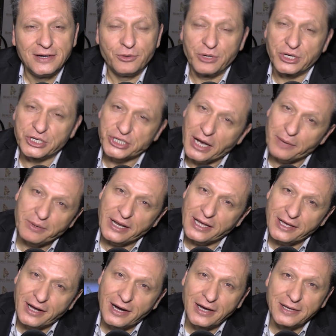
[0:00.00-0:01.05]
وللشعب
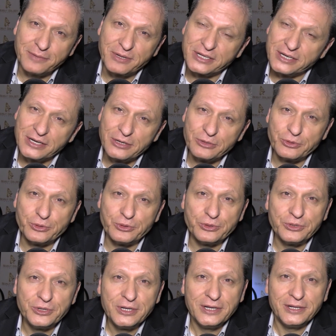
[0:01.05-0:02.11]
العراقي بدي اقول له
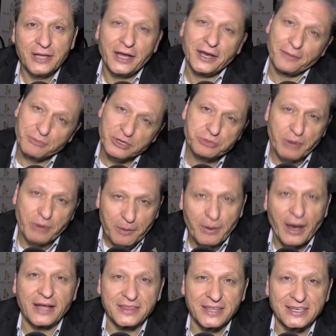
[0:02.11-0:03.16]
نحن بنشبه
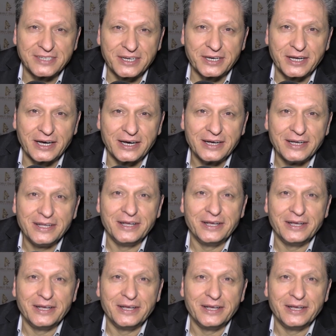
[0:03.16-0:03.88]
بعضنا صرنا